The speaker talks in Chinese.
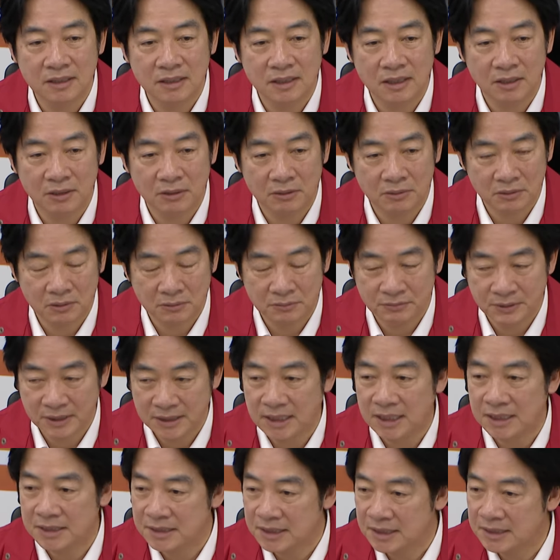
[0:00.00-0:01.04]
好，我非
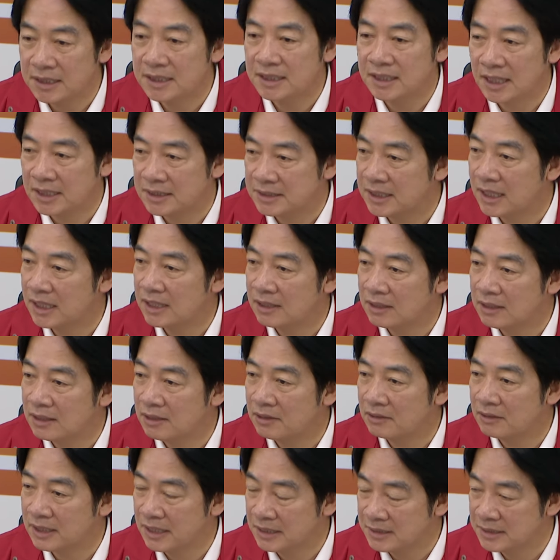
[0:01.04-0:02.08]
常谢谢大家。
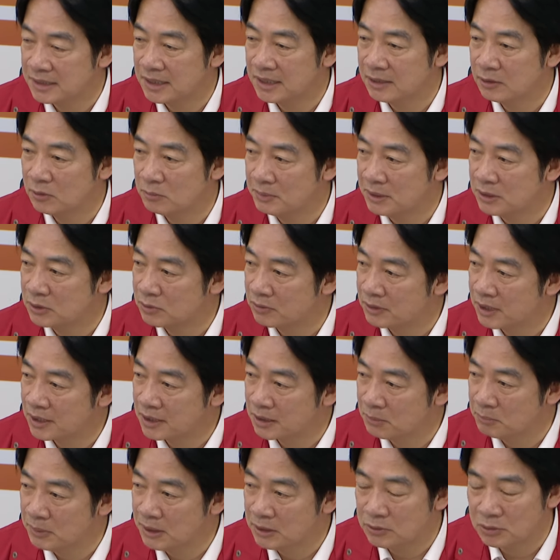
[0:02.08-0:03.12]
好，感谢我们中央
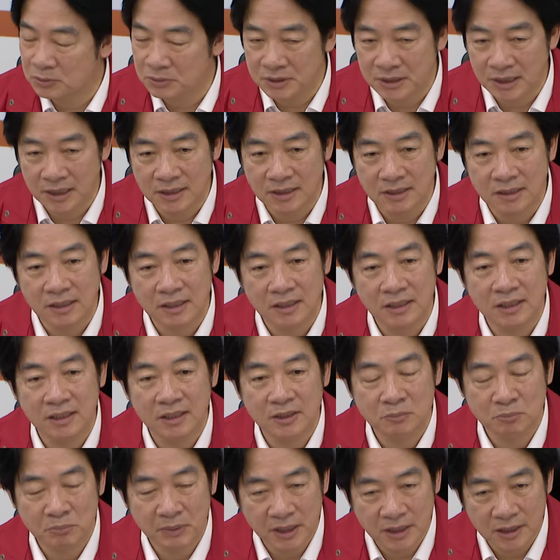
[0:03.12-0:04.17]
应变中心
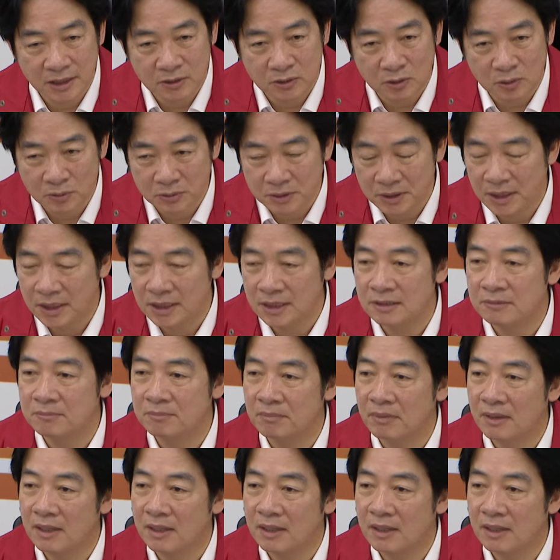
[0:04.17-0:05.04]
每一个同仁，